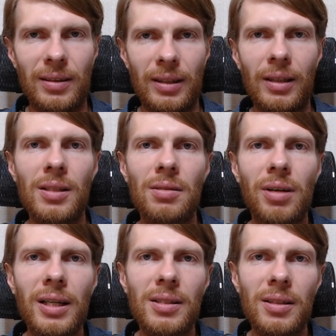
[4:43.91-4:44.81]
Она
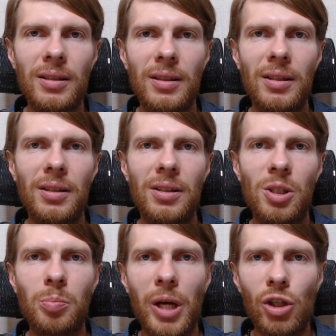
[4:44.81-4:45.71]
называется
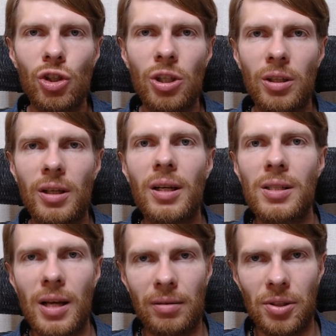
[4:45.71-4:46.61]
«Спящая
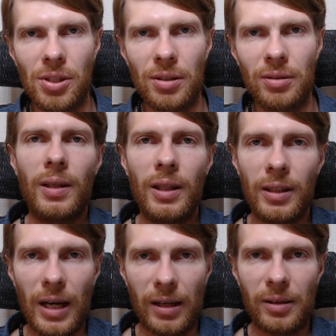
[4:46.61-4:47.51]
красавица».
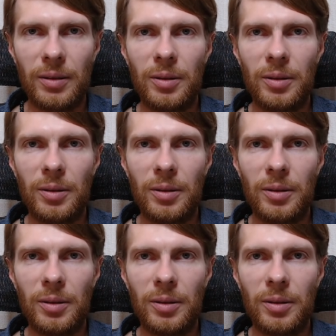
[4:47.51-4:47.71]
Итак,